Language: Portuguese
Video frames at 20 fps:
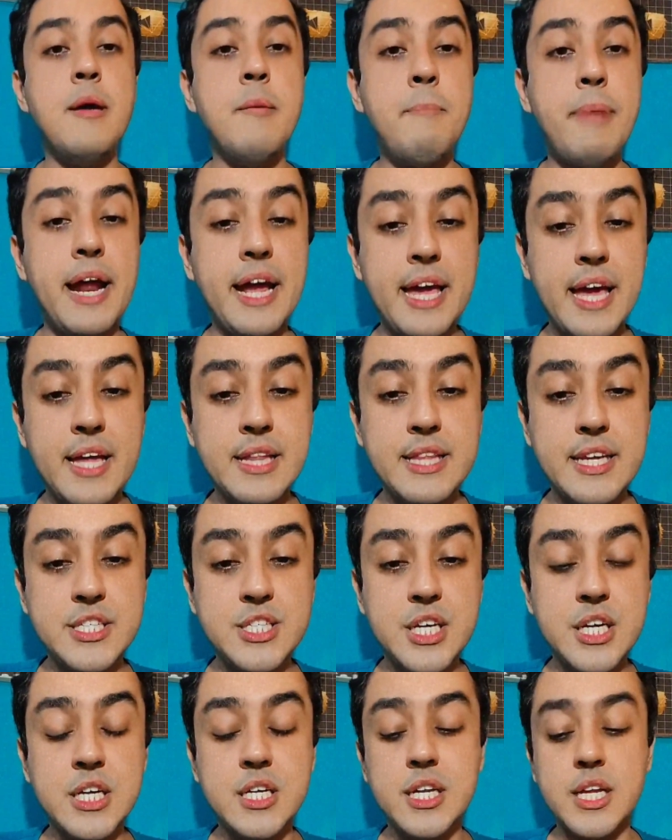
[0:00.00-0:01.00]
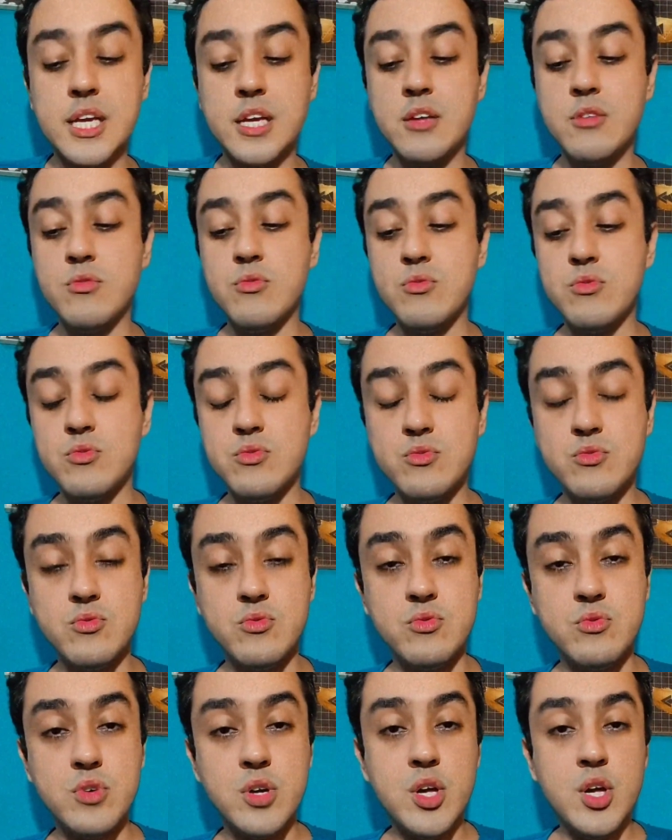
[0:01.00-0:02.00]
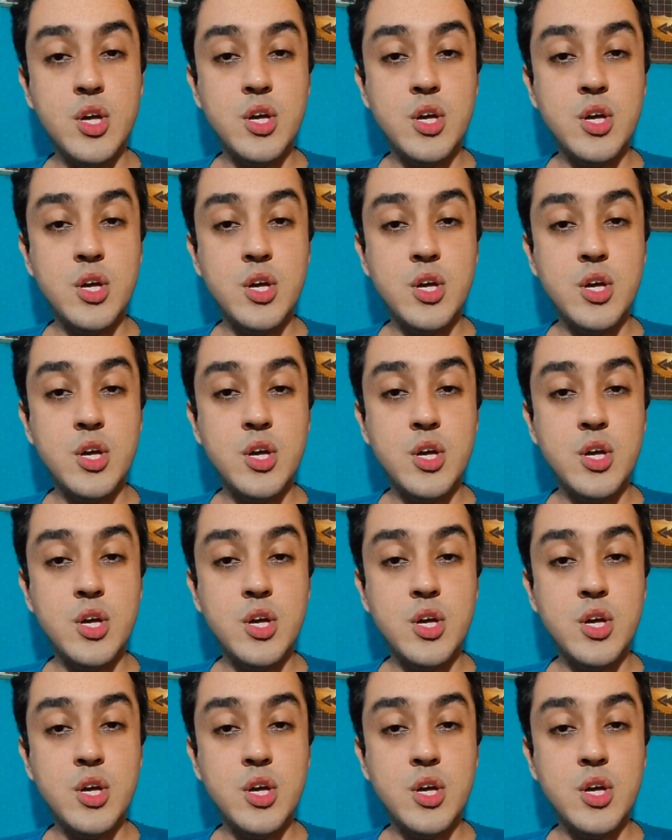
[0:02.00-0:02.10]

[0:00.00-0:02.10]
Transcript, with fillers: para quem está chegando aqui no, no,